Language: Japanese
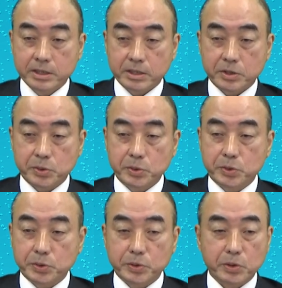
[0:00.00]

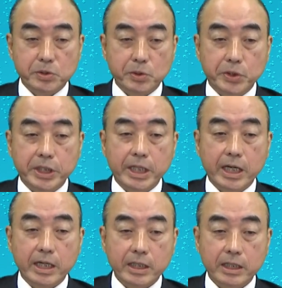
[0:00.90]
ツルツルの食器
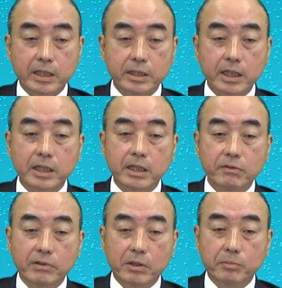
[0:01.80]
や携帯
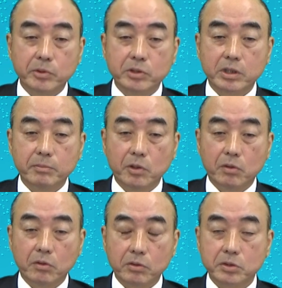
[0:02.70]
電話を持って
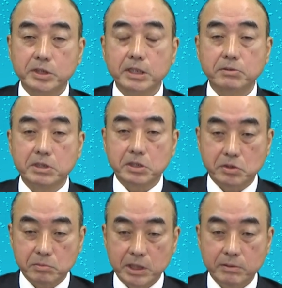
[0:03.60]
も落とさずに
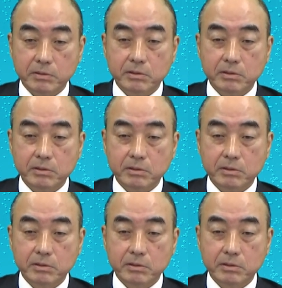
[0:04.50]
済み、